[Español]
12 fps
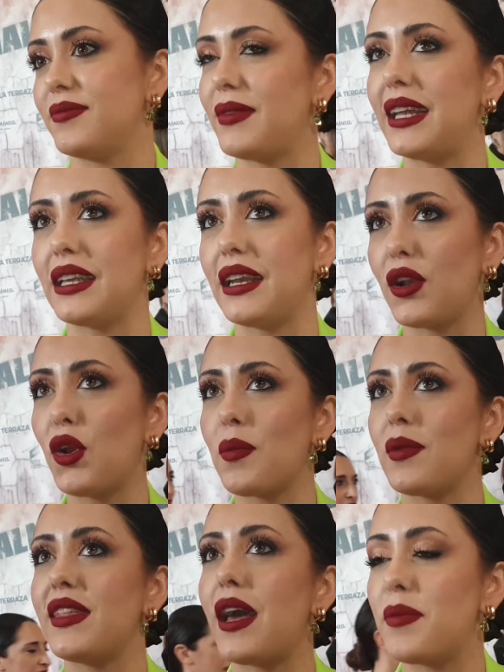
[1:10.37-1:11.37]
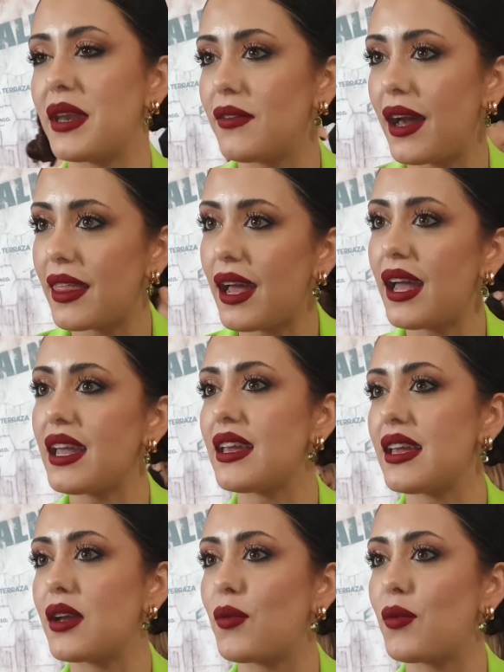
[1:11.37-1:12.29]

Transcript: mantenerlo en mi vida privada y